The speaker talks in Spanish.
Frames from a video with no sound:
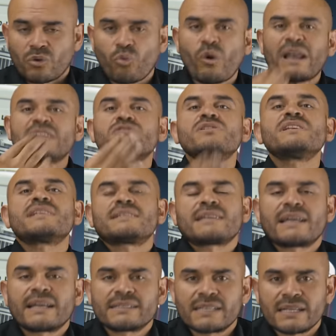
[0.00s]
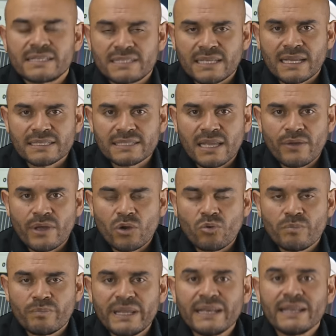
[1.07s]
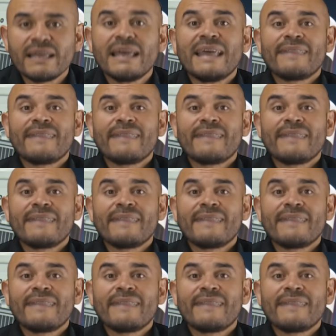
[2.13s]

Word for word: ¿Cuáles son esas características que debe cumplir?